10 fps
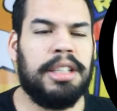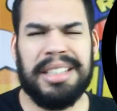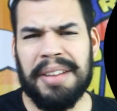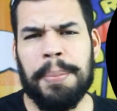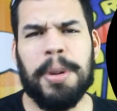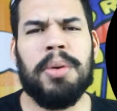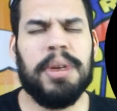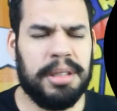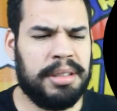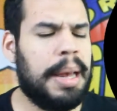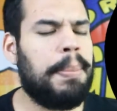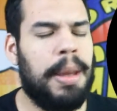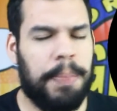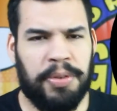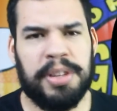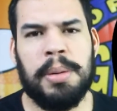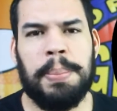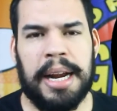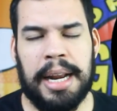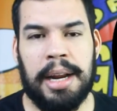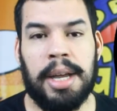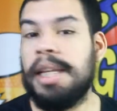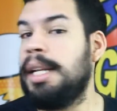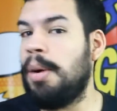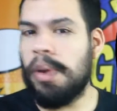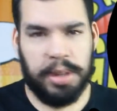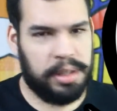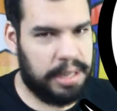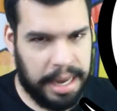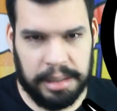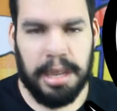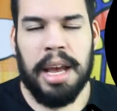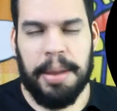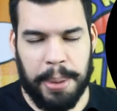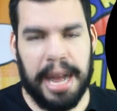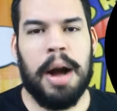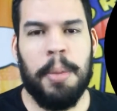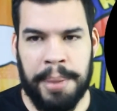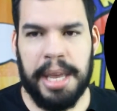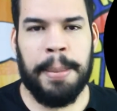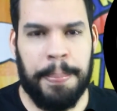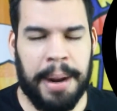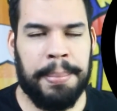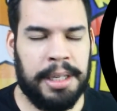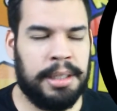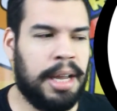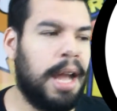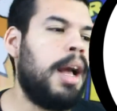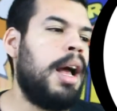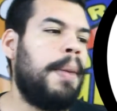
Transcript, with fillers: Já estava procurando saber para fazer um paralelo aqui, não que eu quisesse pegar o Mickey para mim, tá?